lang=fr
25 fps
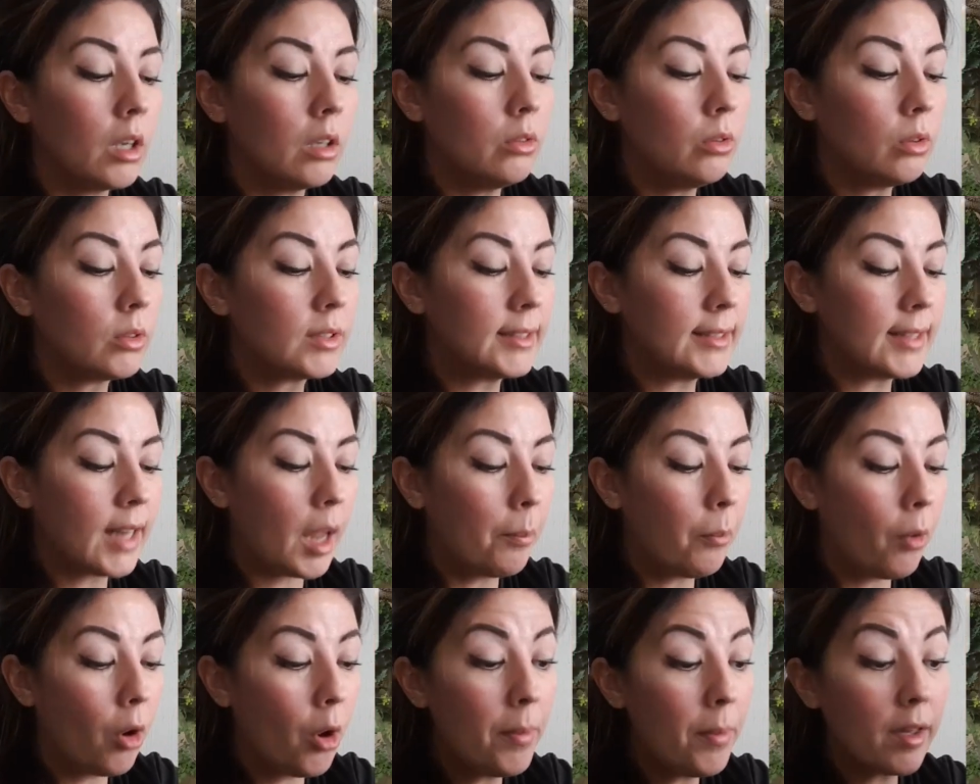Donc c'est
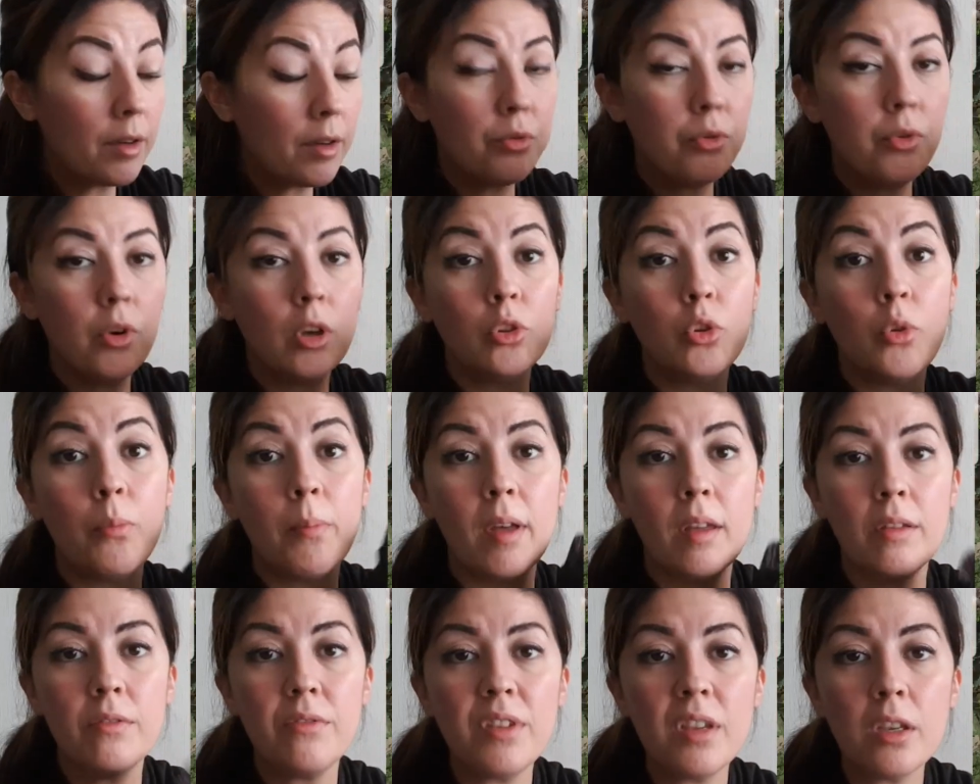la première fois de
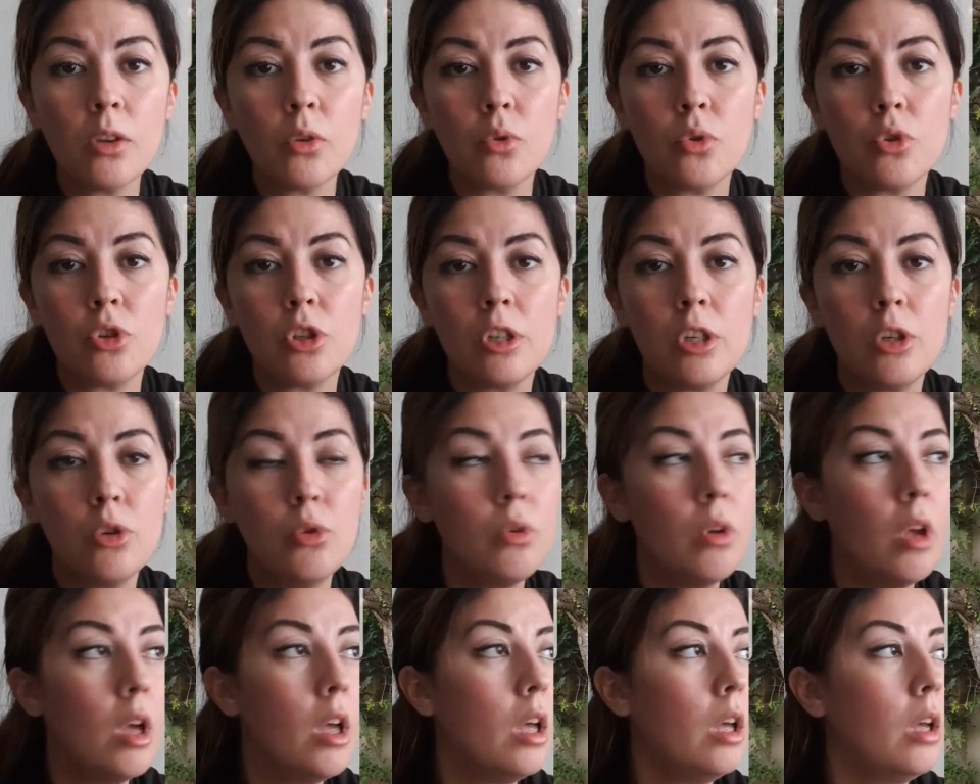ma vie que j'ai
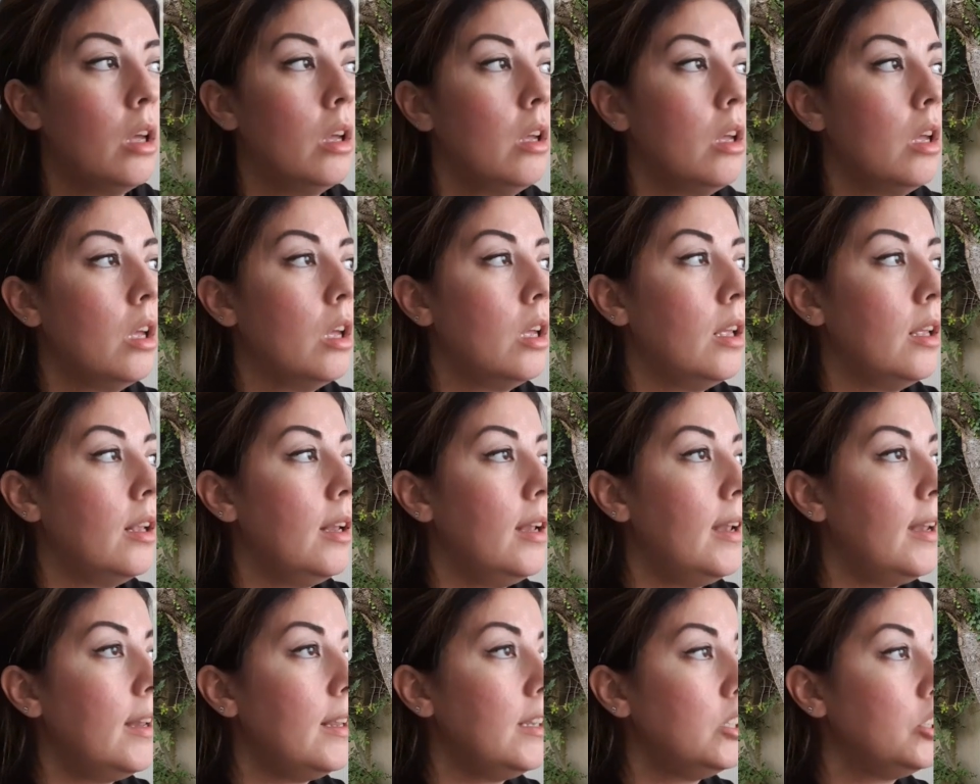eu
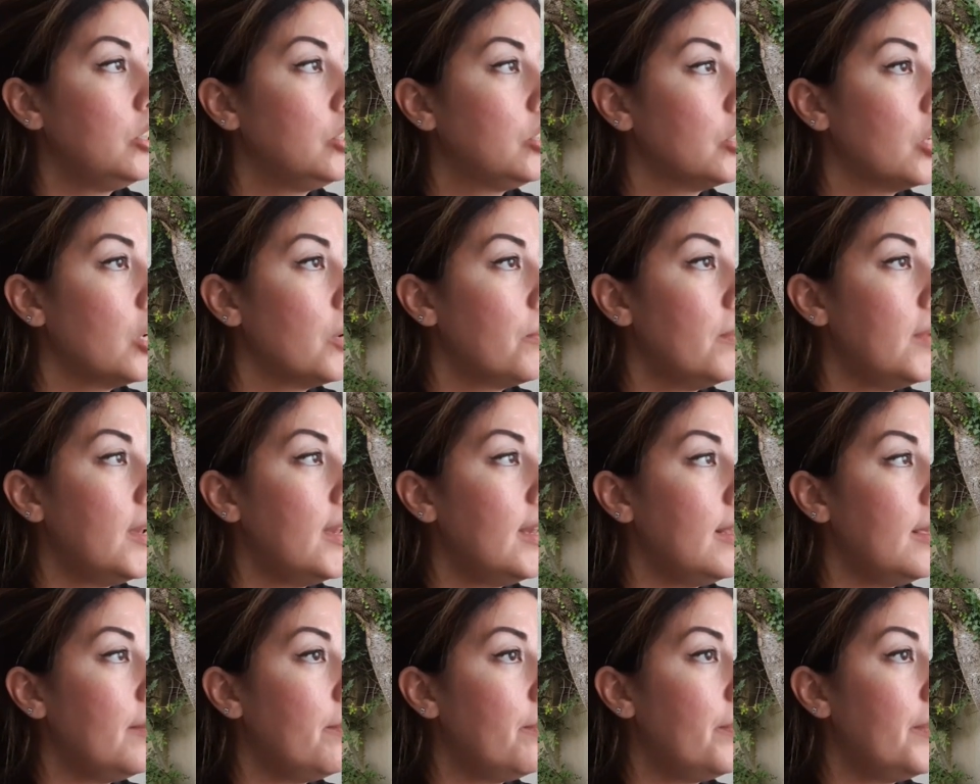les jambes,
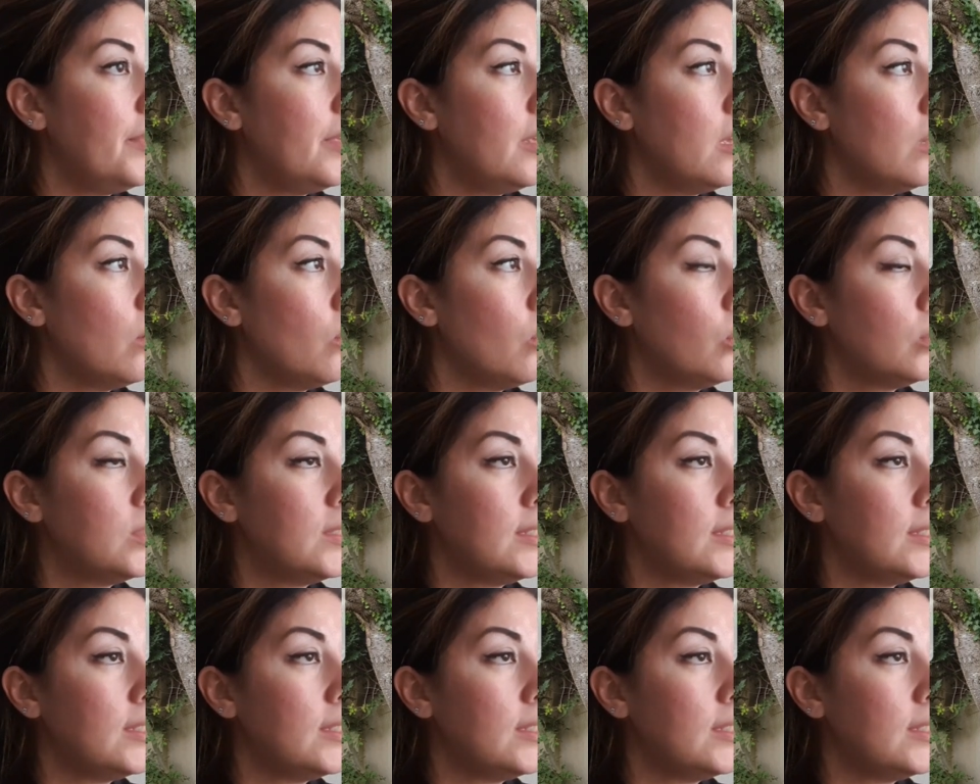les pieds